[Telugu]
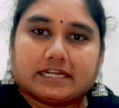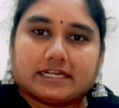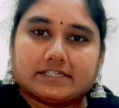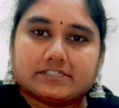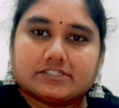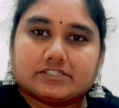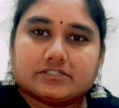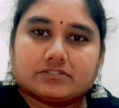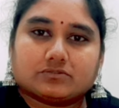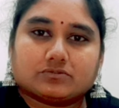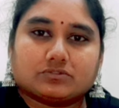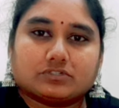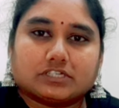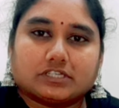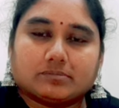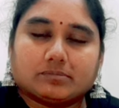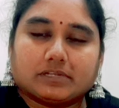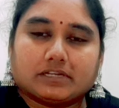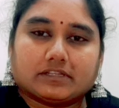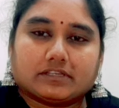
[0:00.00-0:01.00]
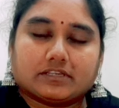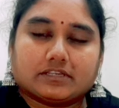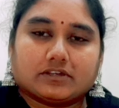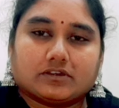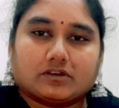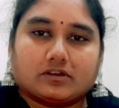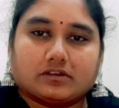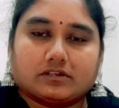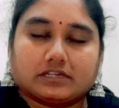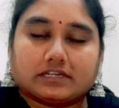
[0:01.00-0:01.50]
యాడ్ చేసుకుంటే మనకి
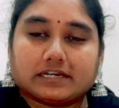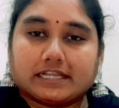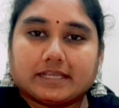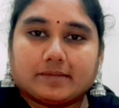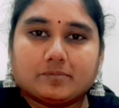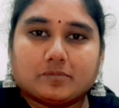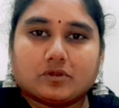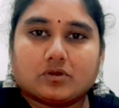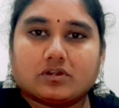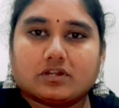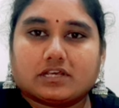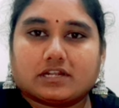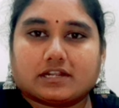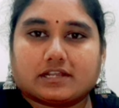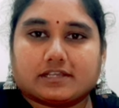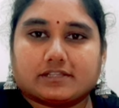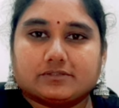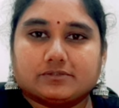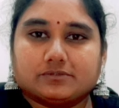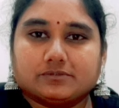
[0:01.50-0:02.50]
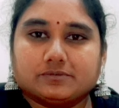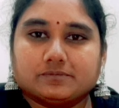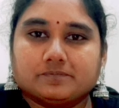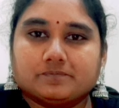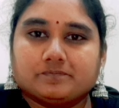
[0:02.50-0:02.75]
క్లెయిమ్ కూడా రాదు